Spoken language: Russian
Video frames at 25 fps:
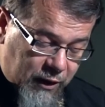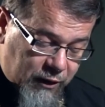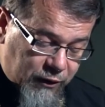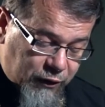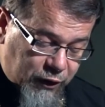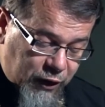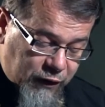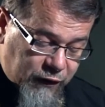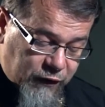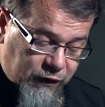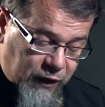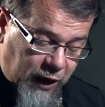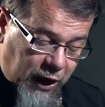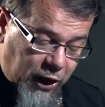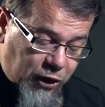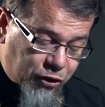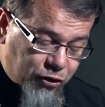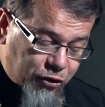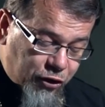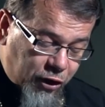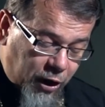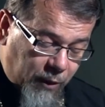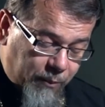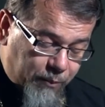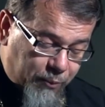ты
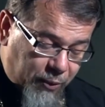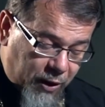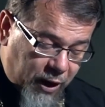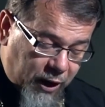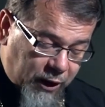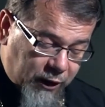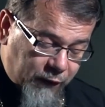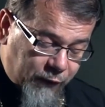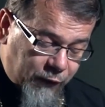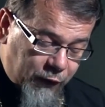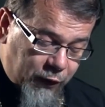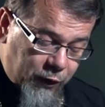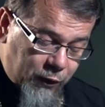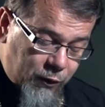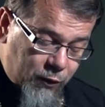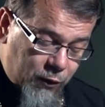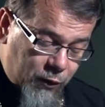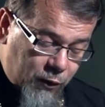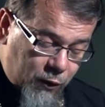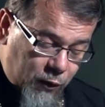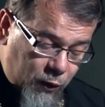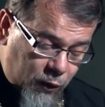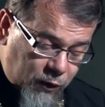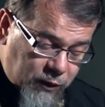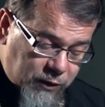знаешь раба Твоего,
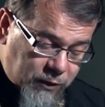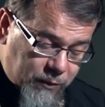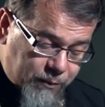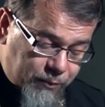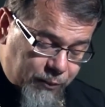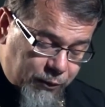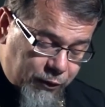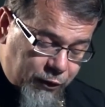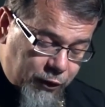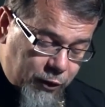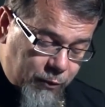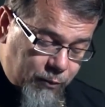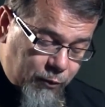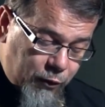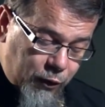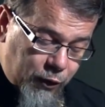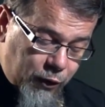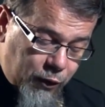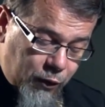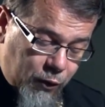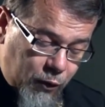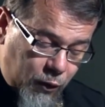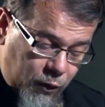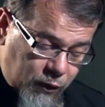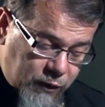Господи мой,
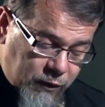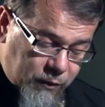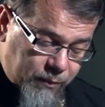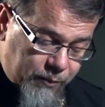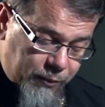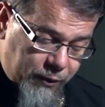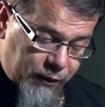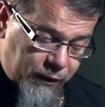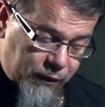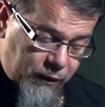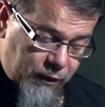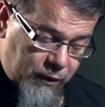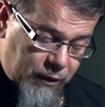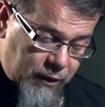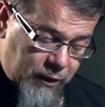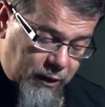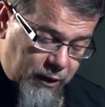Господи.